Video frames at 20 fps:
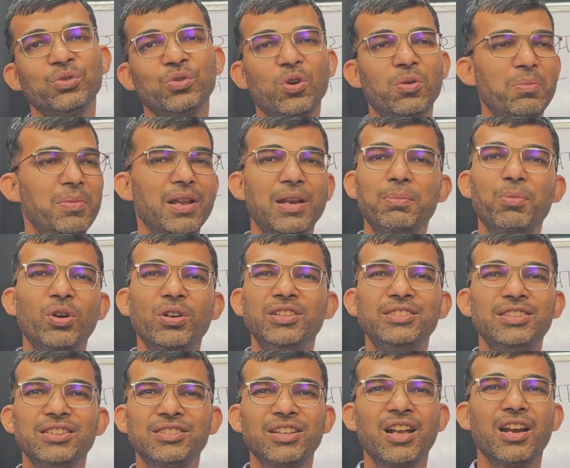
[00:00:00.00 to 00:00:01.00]
तो मेरे
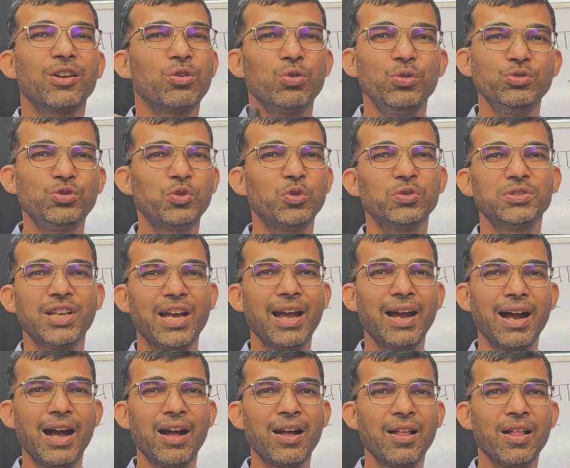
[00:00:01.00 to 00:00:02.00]
बॉडी से सारा खून सूख
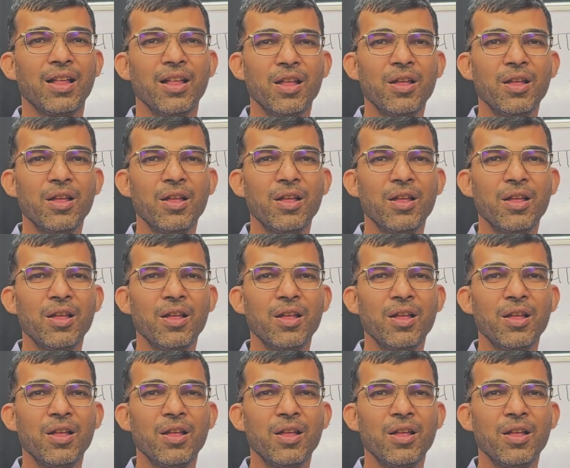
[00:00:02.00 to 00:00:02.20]
जाएगा